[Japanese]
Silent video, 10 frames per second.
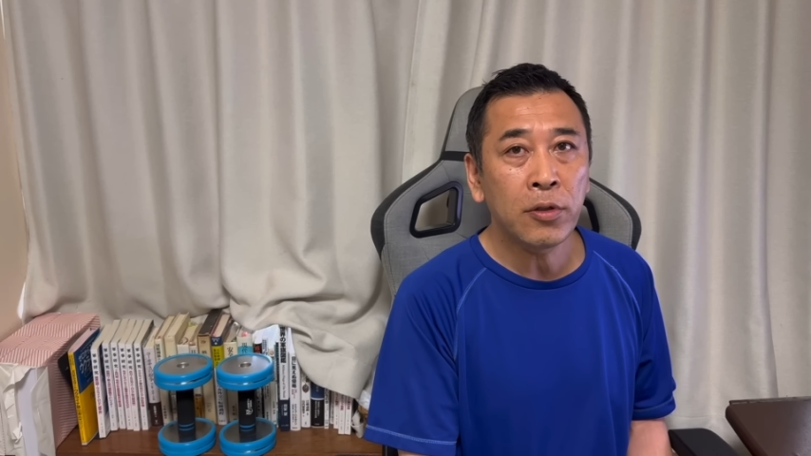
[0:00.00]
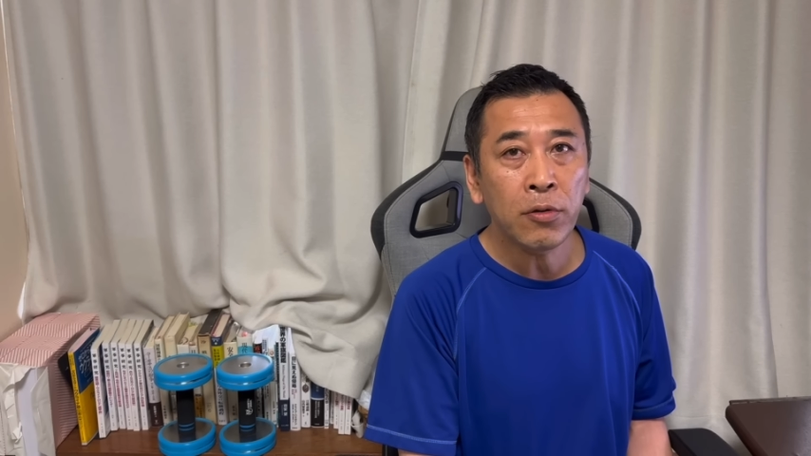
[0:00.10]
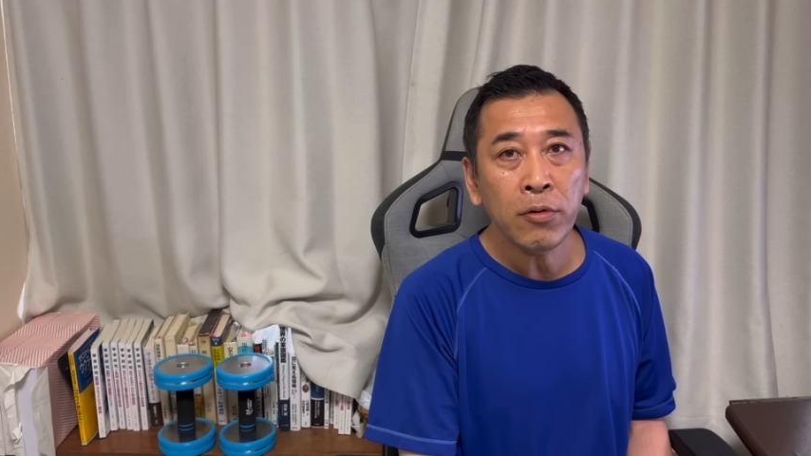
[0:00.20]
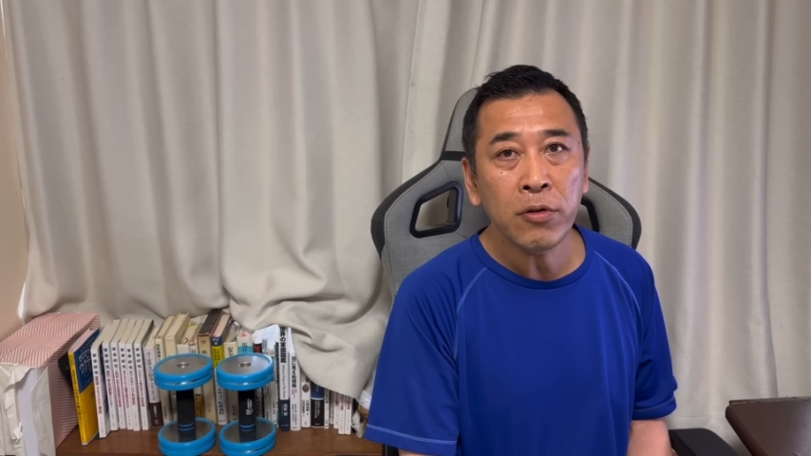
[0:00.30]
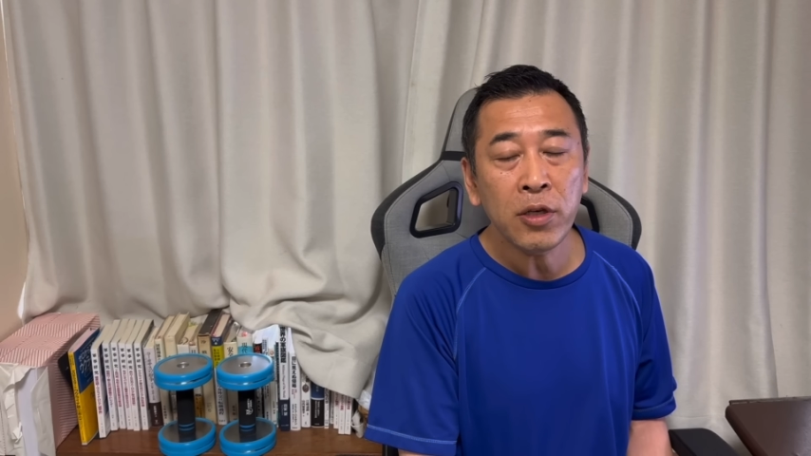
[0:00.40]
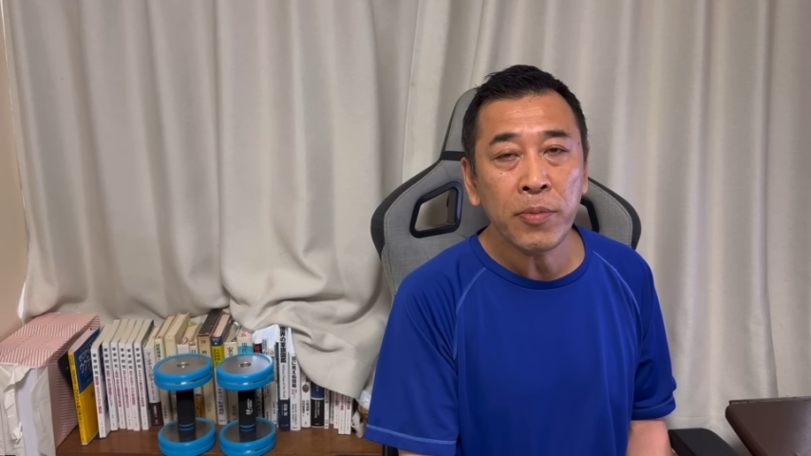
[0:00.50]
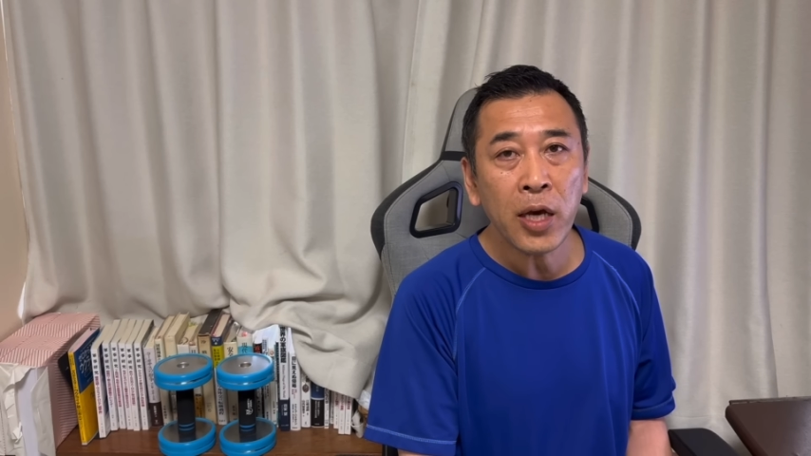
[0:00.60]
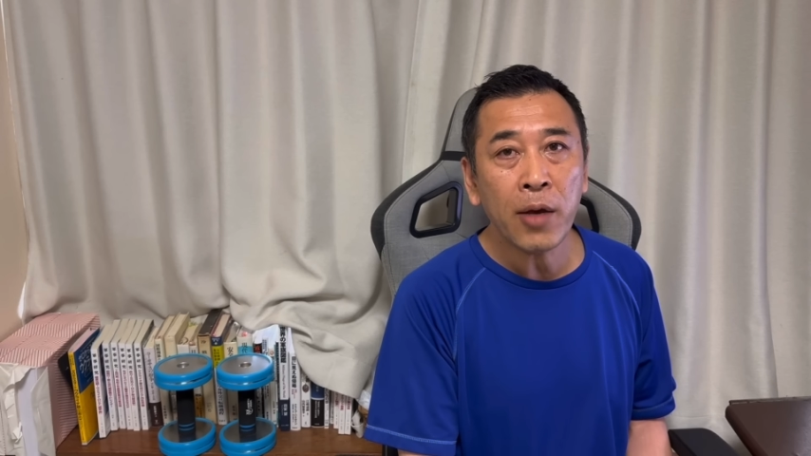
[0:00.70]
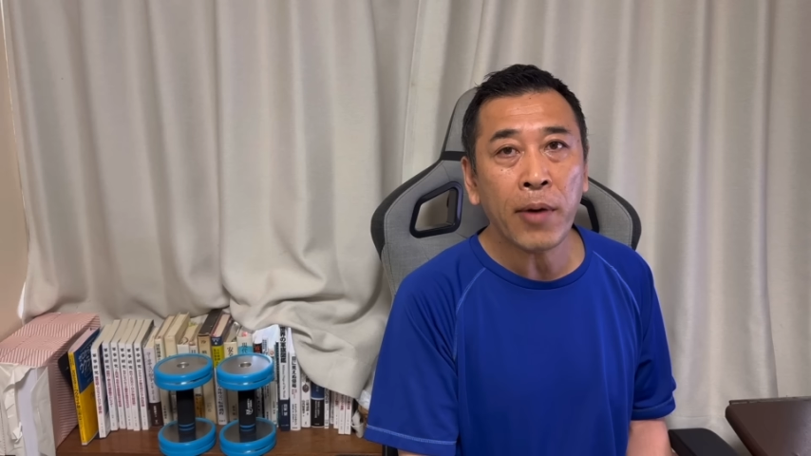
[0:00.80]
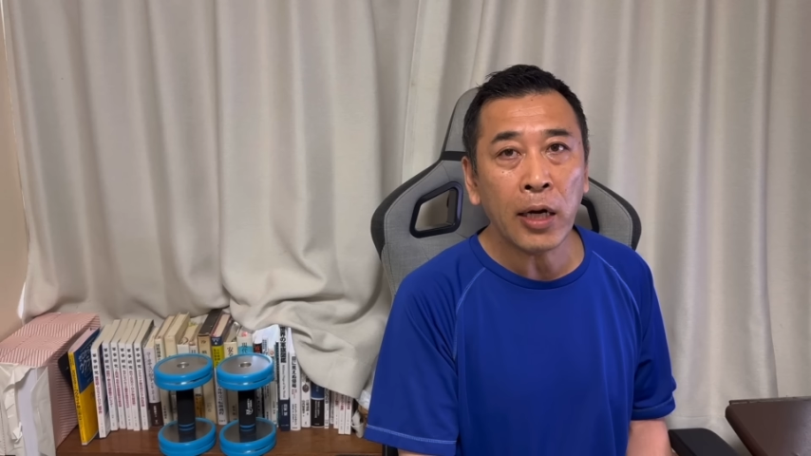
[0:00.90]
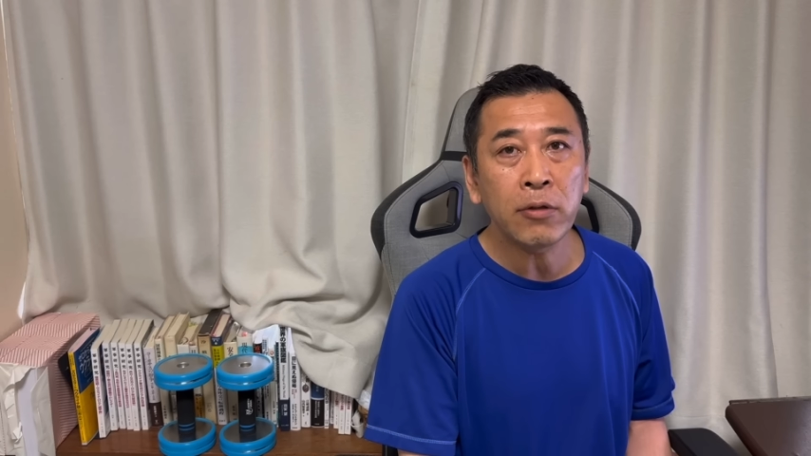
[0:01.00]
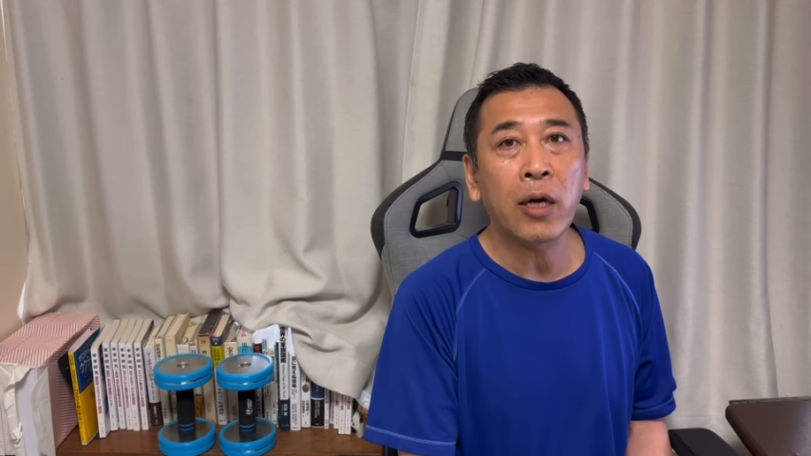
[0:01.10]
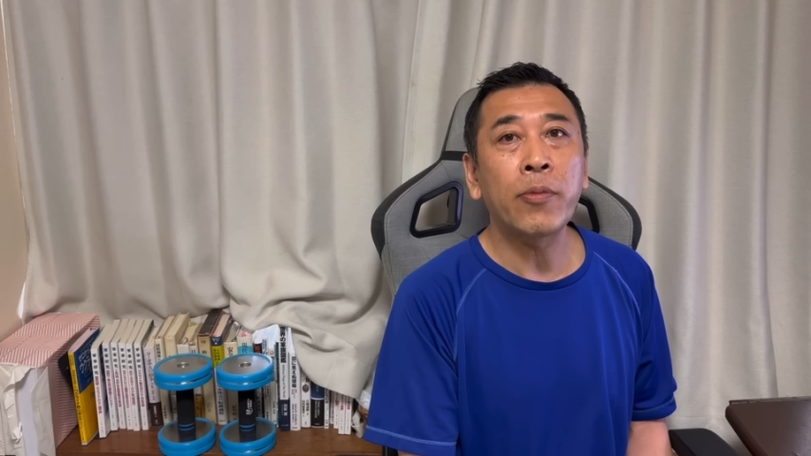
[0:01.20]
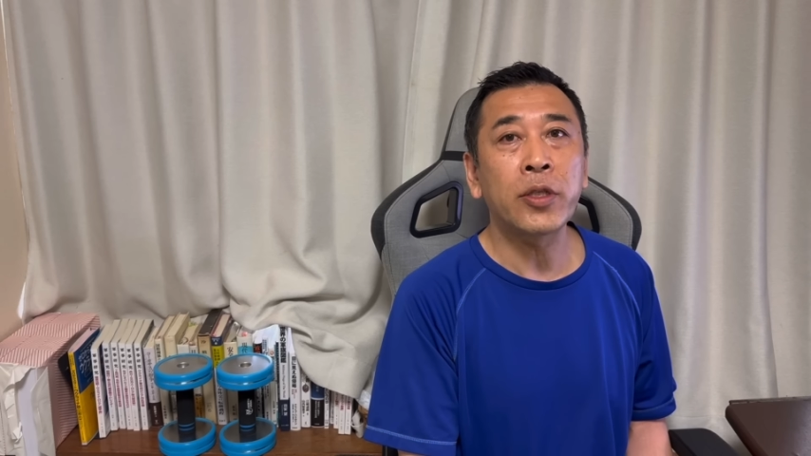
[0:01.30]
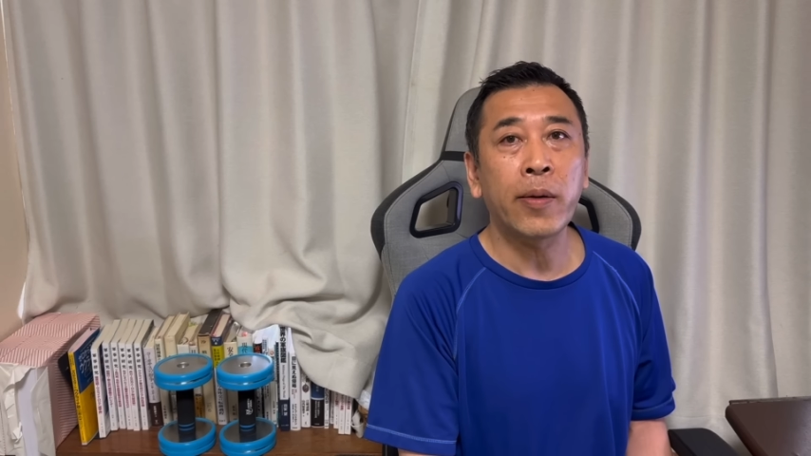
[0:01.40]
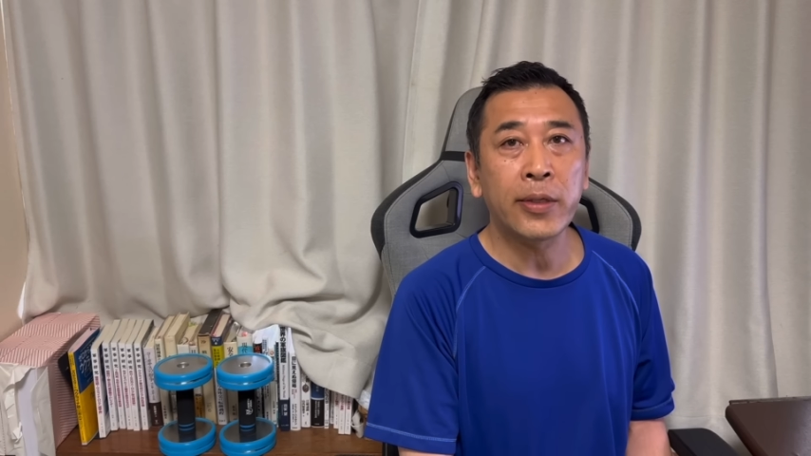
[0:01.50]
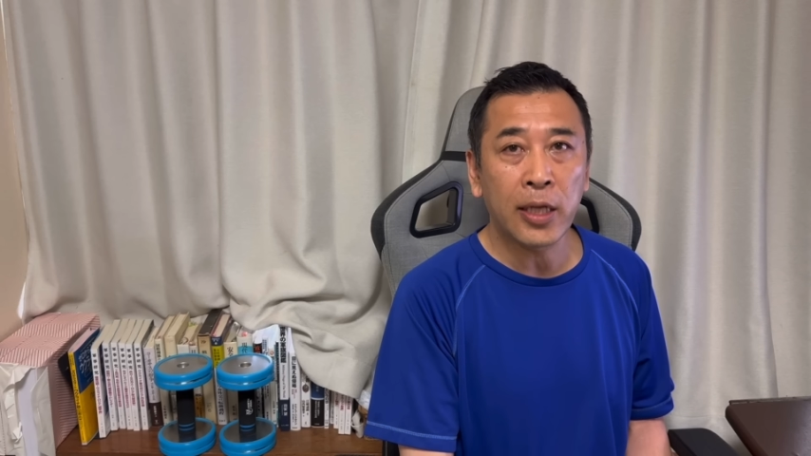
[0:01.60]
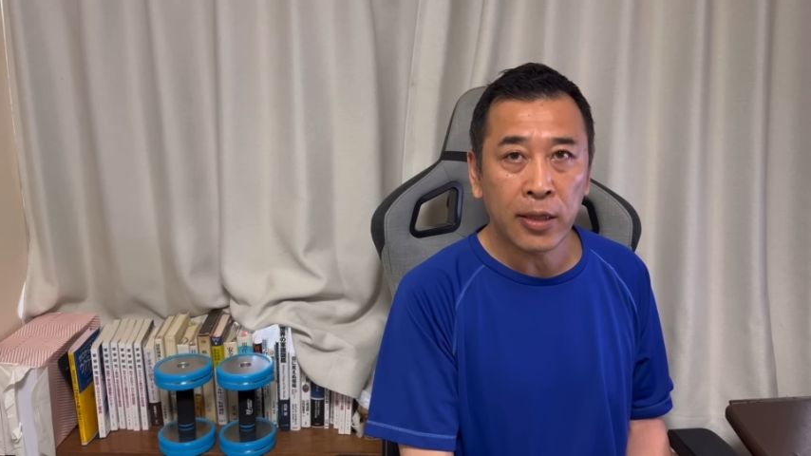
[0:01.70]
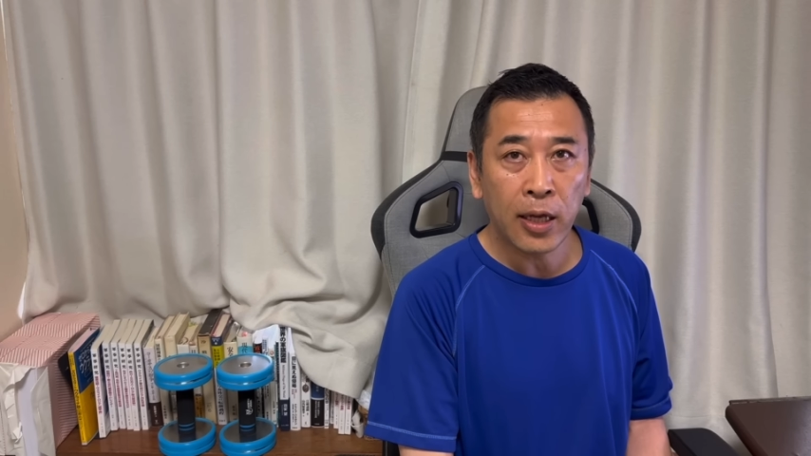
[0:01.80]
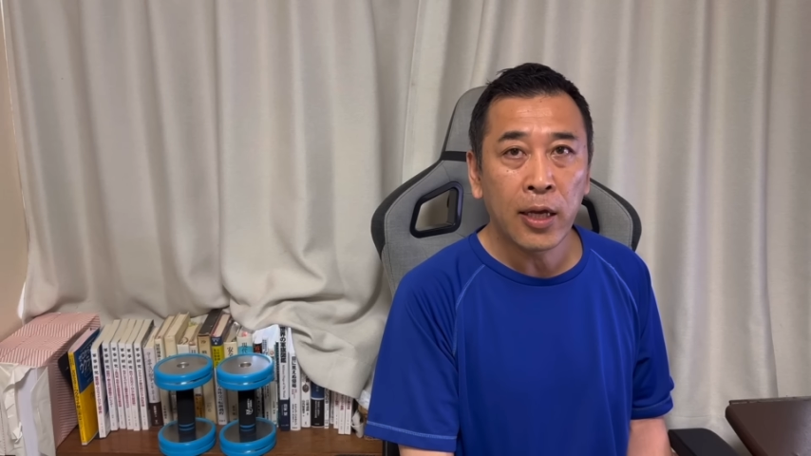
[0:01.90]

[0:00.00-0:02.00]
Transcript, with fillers: そういう意味合いもあるのかもしれませんね。